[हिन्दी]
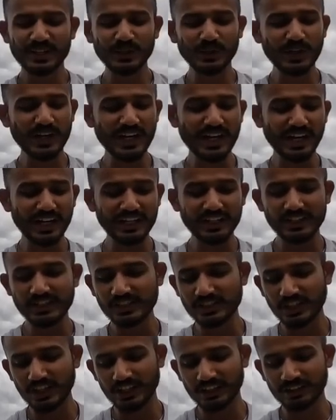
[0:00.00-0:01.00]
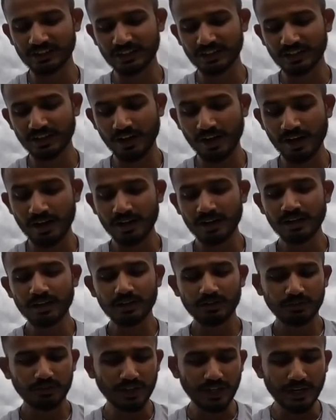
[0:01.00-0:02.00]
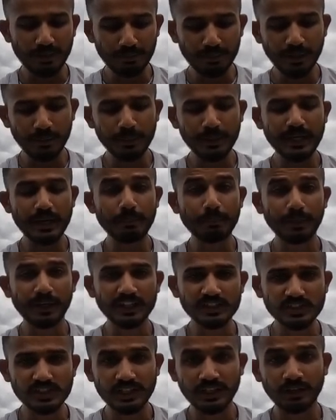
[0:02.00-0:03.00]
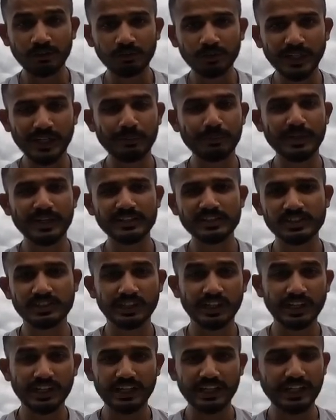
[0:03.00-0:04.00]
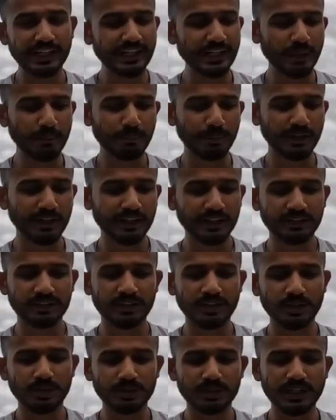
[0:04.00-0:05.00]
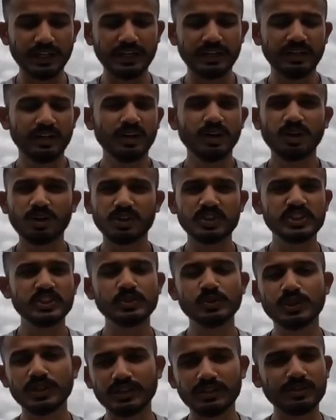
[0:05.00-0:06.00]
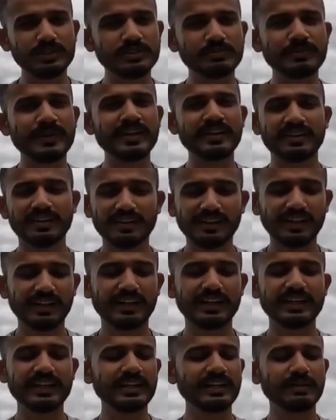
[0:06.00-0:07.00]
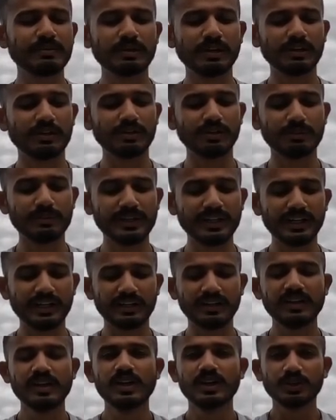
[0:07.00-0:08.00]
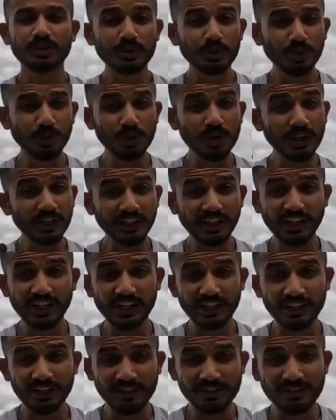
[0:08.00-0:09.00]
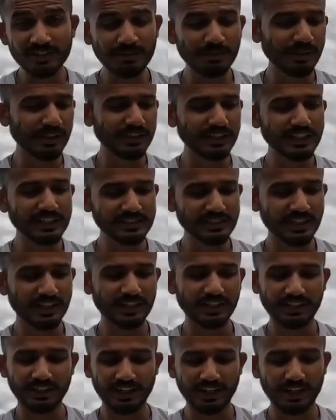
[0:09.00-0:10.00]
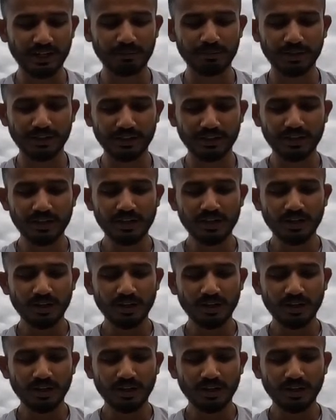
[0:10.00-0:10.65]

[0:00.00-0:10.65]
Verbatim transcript: क्योंकि यार इसके अंदर है ना फाइबर भी है पाँच ग्राम फाइबर है जितना एक एप्पल के अंदर होता है और शुगर तो इसमें हाई ही नहीं बिल्कुल भी यार दो घंटे की एनर्जी मिलती है इसे खाने के बाद